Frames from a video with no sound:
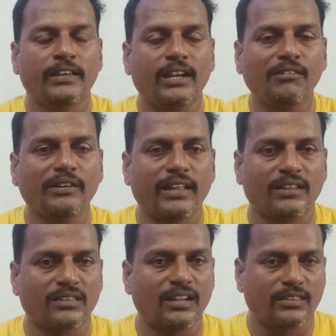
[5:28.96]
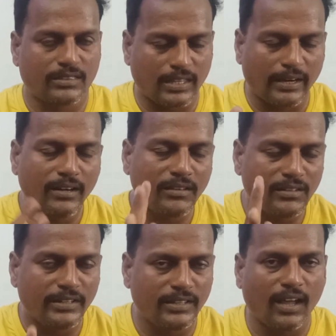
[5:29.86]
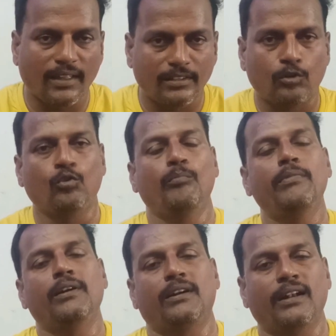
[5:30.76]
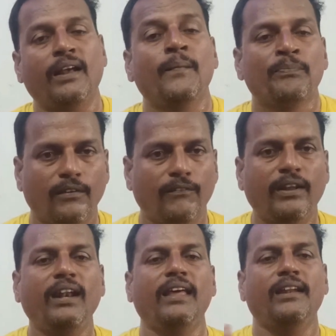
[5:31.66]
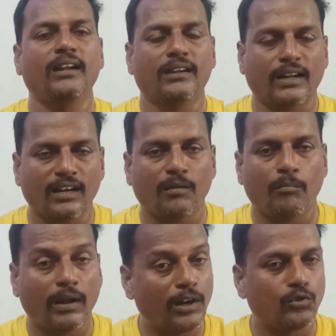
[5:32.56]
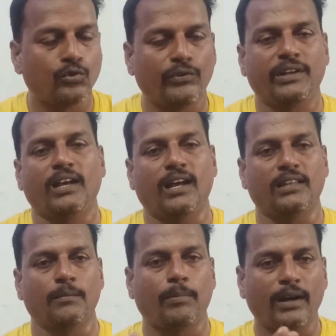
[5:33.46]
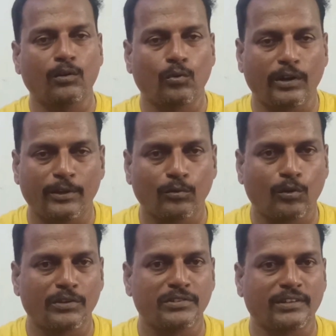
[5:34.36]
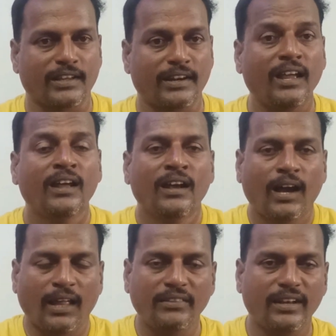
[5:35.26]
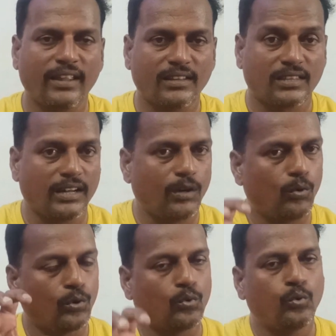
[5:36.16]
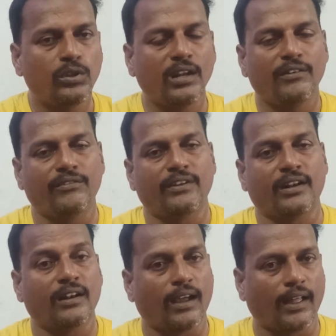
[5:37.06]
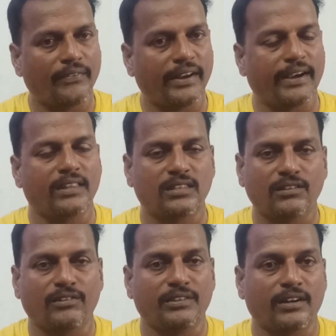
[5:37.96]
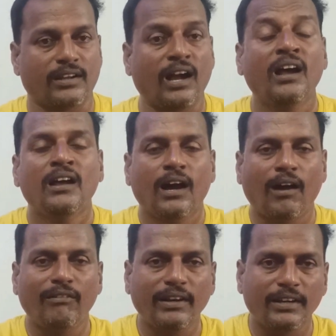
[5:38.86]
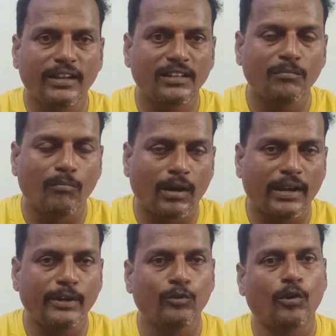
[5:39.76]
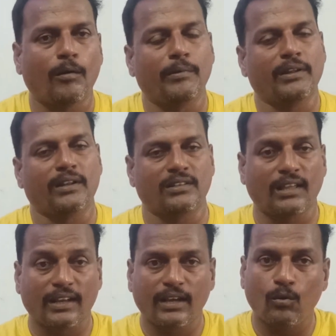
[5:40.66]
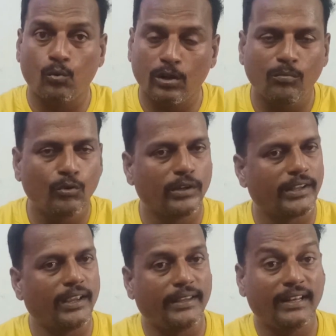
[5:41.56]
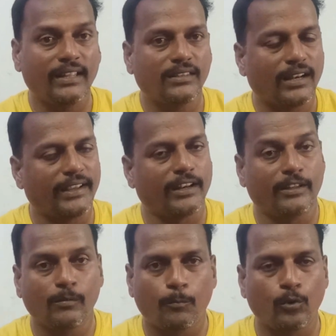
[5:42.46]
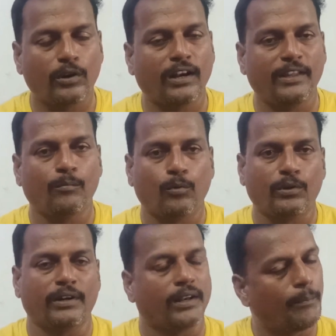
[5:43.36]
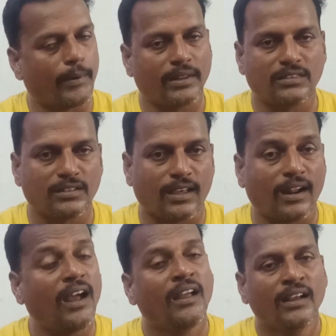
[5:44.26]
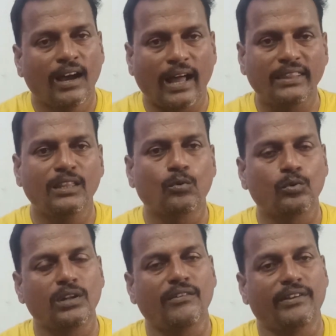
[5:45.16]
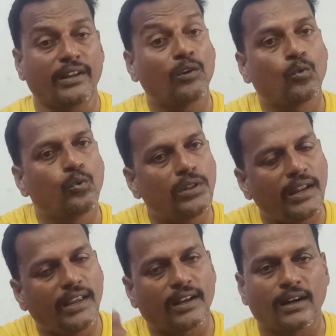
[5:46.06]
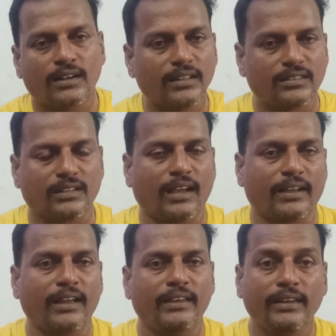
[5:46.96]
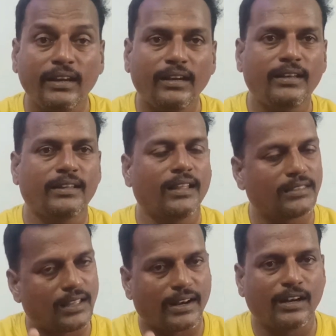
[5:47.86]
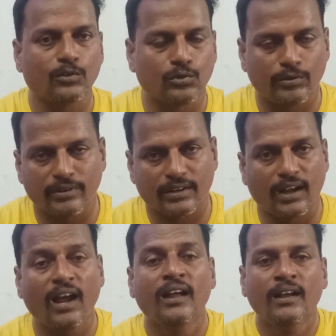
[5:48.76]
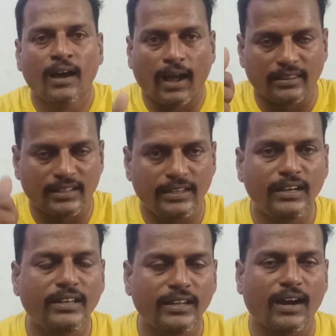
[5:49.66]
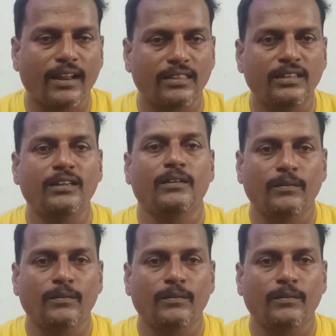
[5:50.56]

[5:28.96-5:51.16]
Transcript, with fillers: இரவு நேரத்தில் தன்னந்தனியாக அந்த கும்மிருட்டில் வெள்ளையர்கள் கண்ணில் மண்ணை தூவிட்டு அந்த படக்குள்ளையும் நுழைஞ்சிருக்காரு அந்த நேரத்தில் ஒரு குதிரை வீரன் அந்த இடத்துக்கு வந்திருக்கான் அவங்கிட்ட இருந்து மறையணும் அப்படிங்கிறதுக்காக உடல் முழுக்க இலைதலைகளையும் புற்க செங்கலையும் போட்டுக்கிட்டு படுத்துட்டாராம் அந்த குதிரை வீரன் குதிரையை கட்டுறதுக்காக ஈட்டியை தரையில் சொருவிருக்கான் அந்த ஈட்டியானது